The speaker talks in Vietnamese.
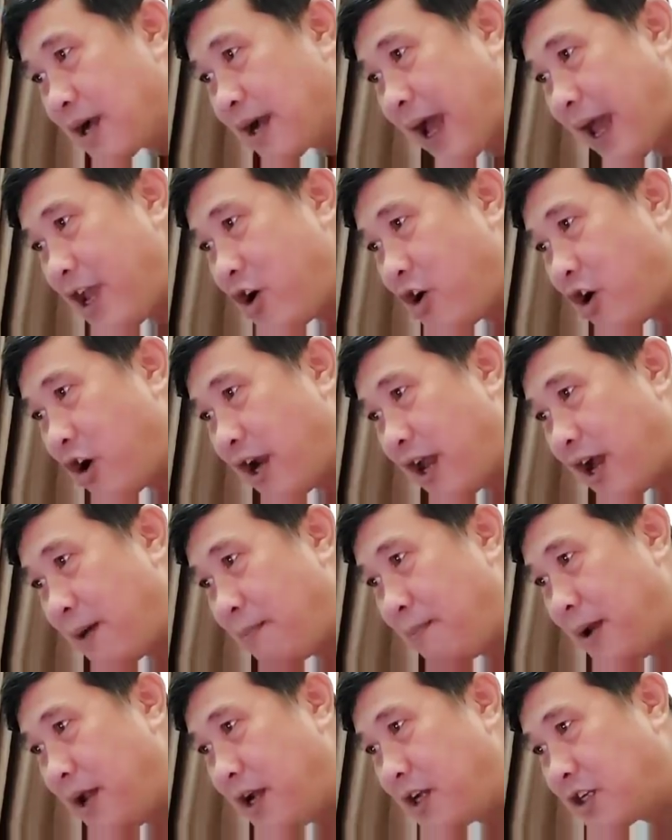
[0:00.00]
Cái gọi là
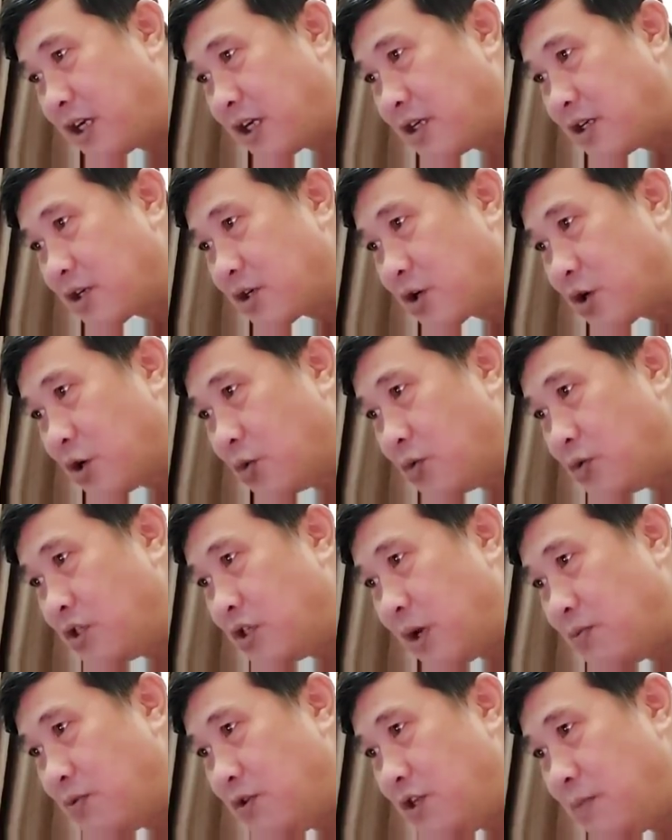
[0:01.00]
mê trận cũng
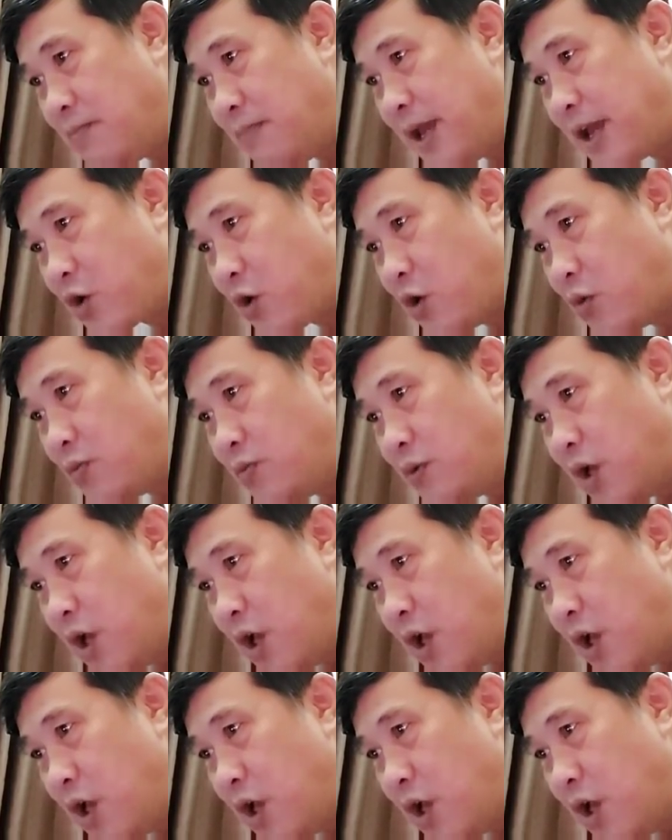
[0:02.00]
giống như mê cung,